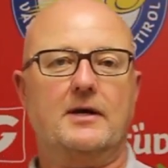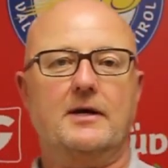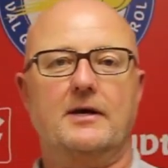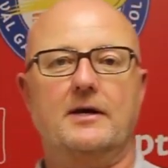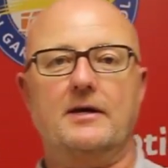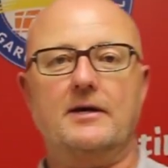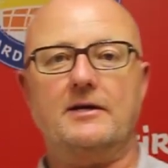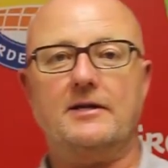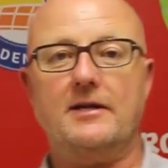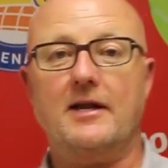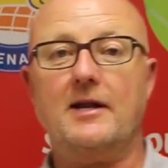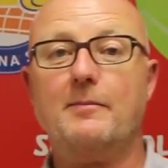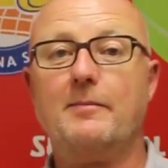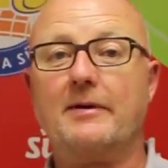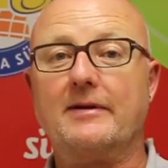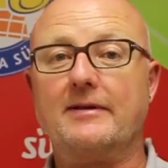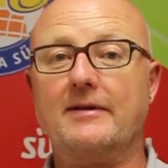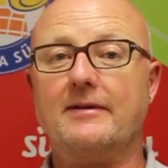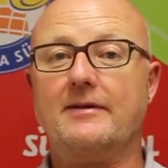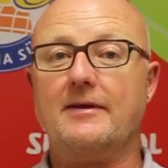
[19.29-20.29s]
Eh, nelle
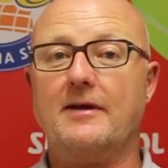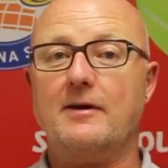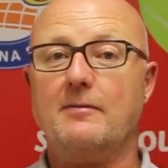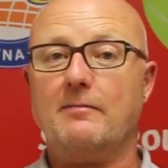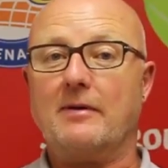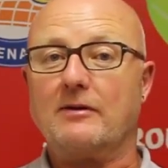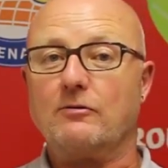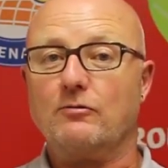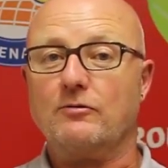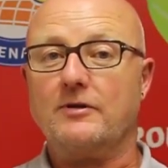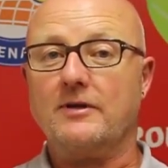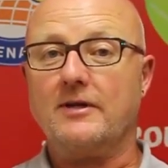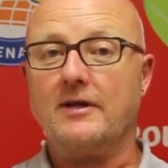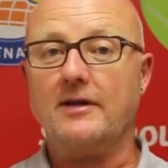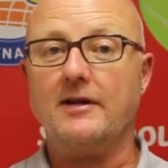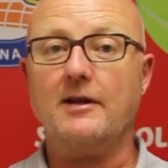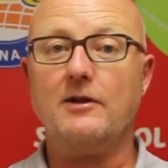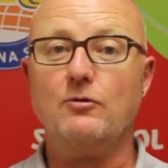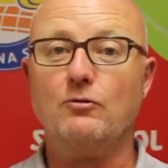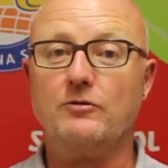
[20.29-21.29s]
partite mattutine,
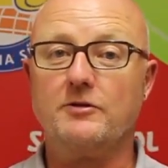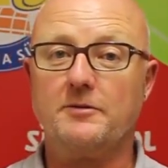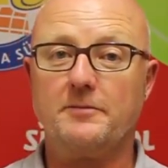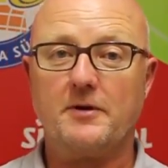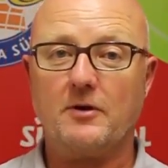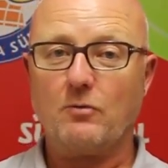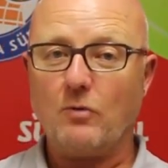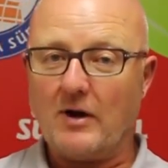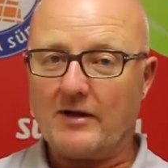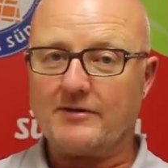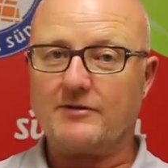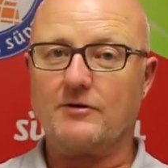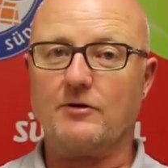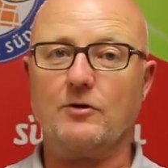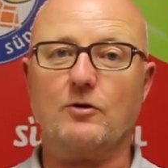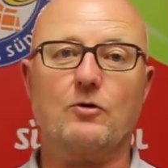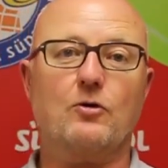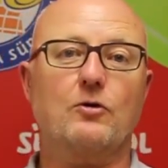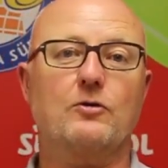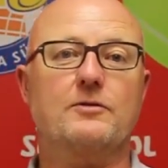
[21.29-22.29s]
negli ultimi quattro
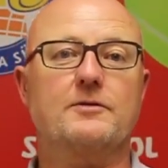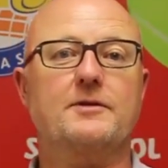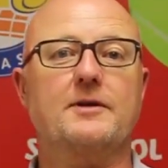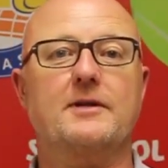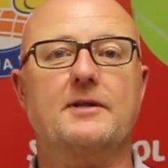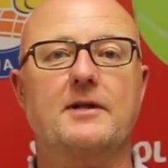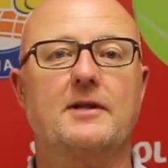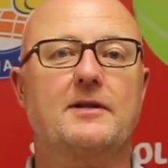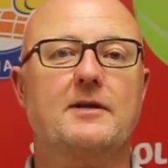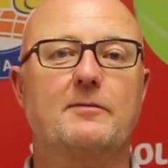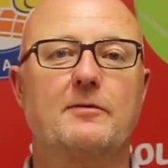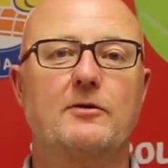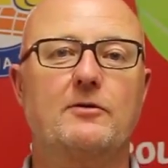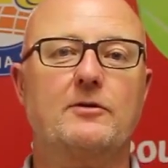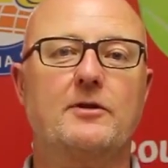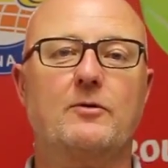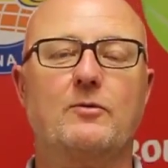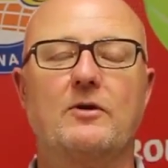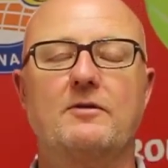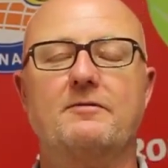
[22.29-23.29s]
incontri del tabellone
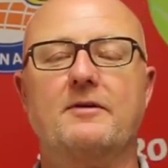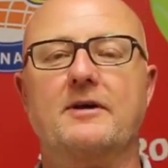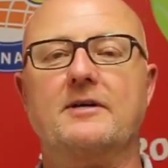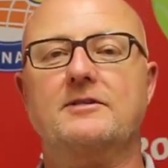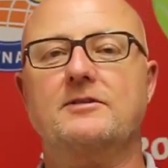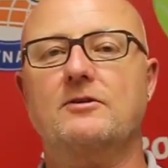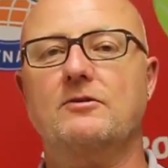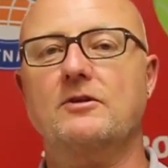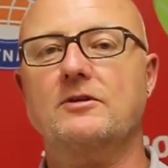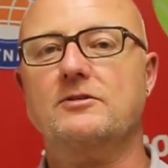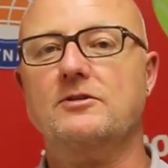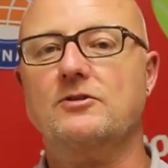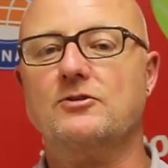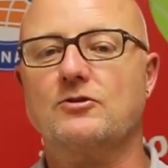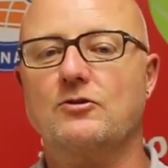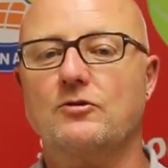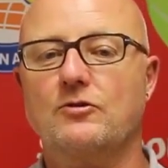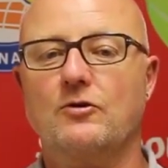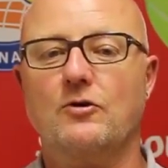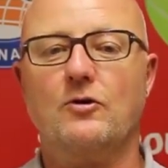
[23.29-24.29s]
di qualificazione, si
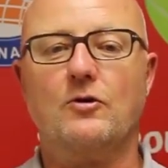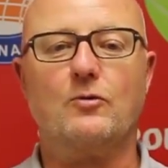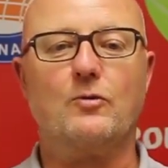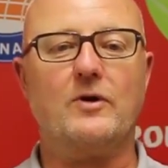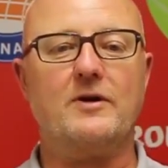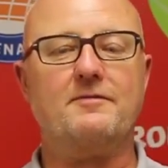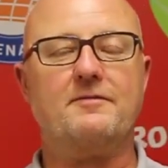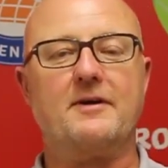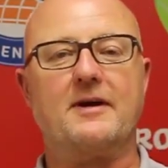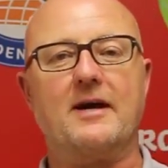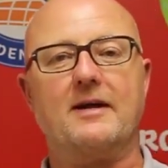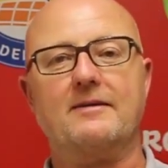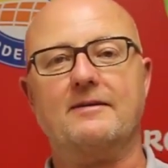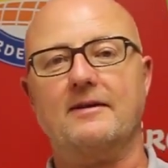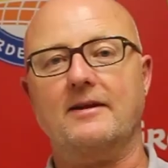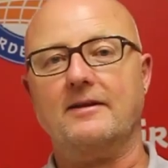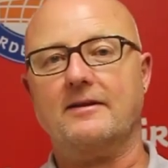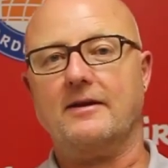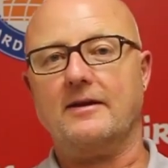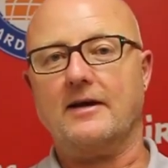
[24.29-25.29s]
sono qualificati
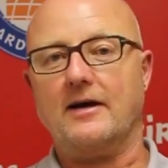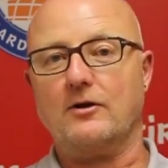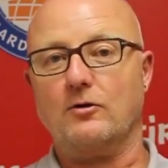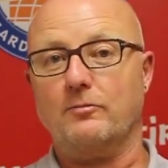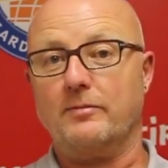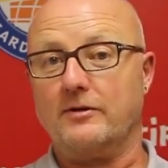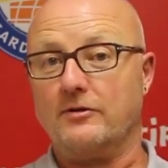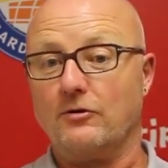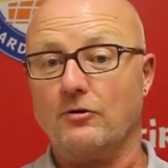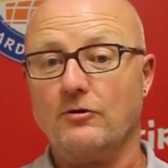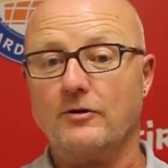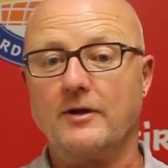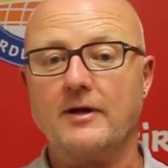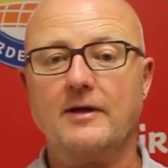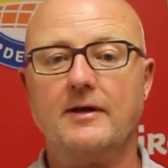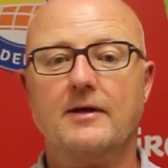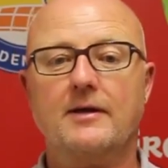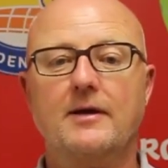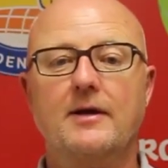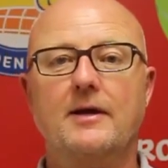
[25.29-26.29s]
l'italiano
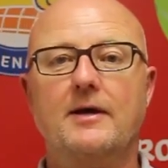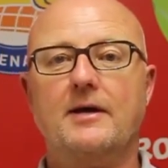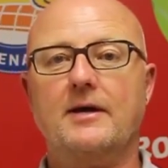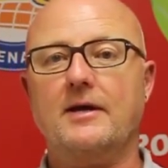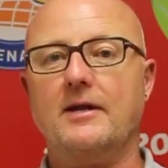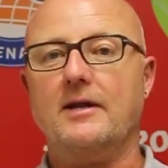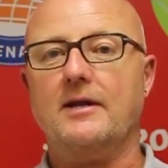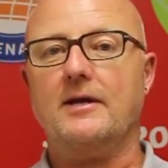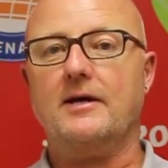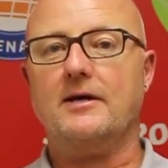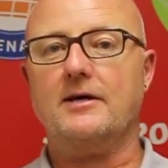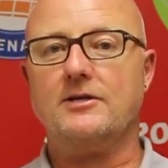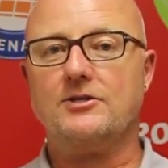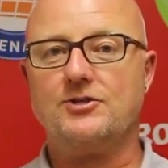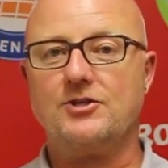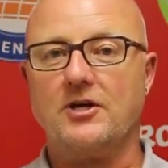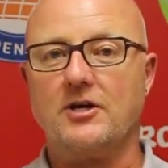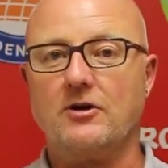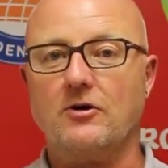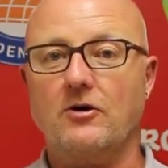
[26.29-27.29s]
Petrone, il
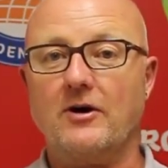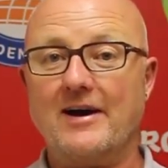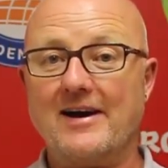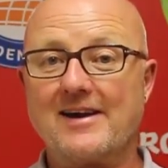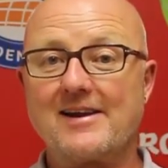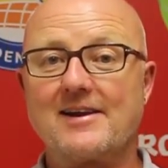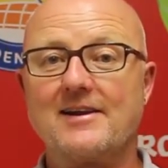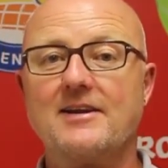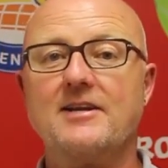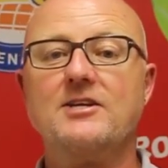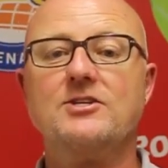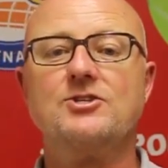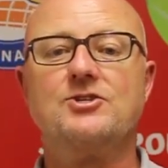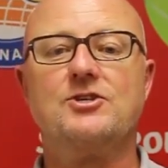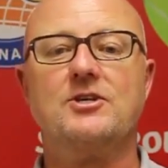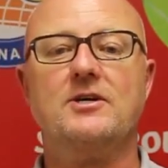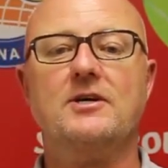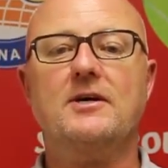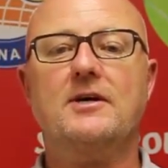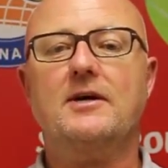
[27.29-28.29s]
ceco
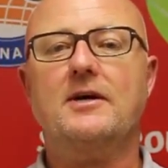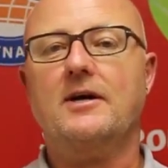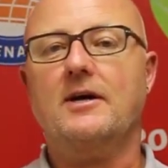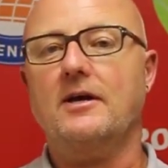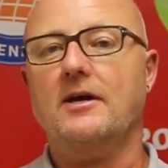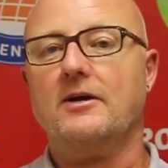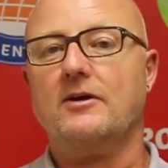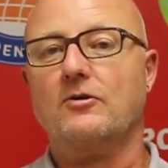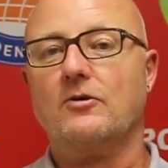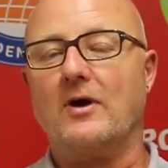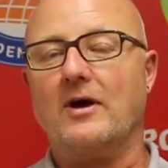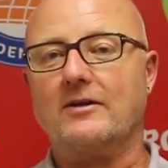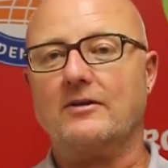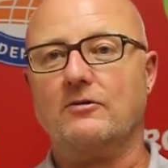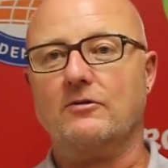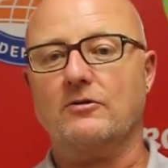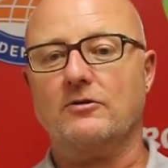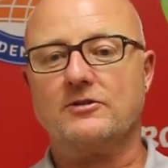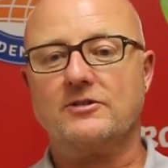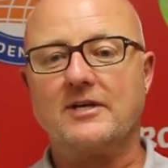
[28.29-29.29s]
Hernic, il
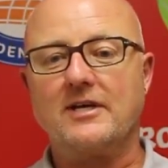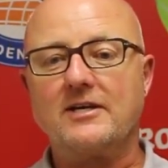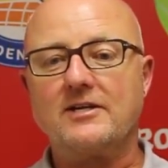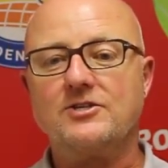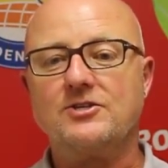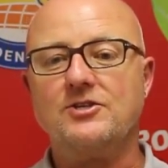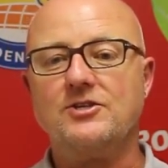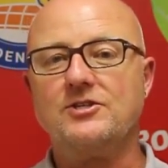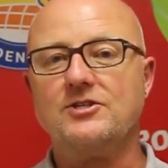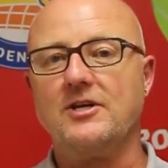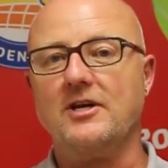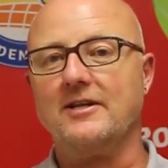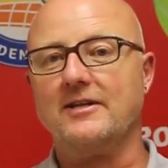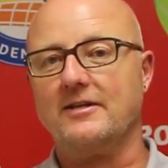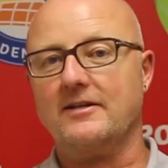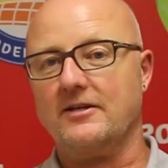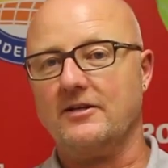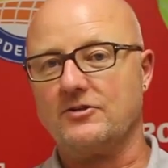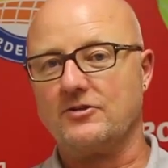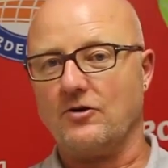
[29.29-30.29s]
croato Sancic e il
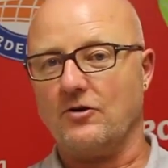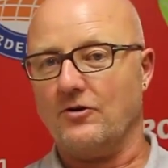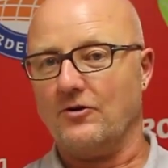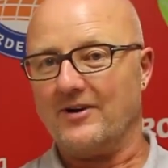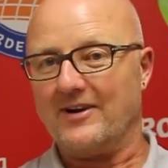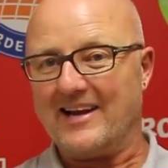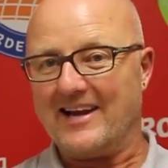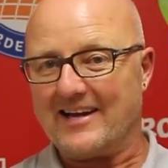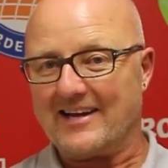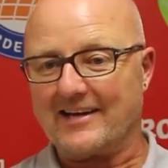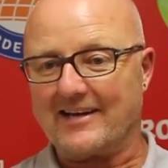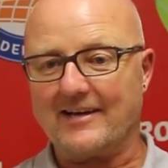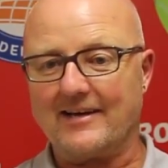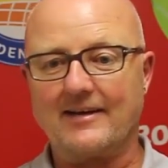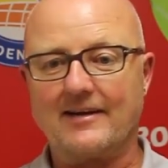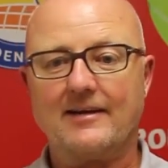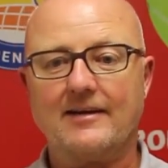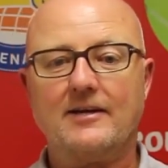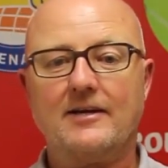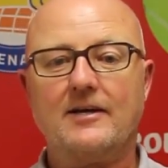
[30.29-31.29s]
tedesco Langer.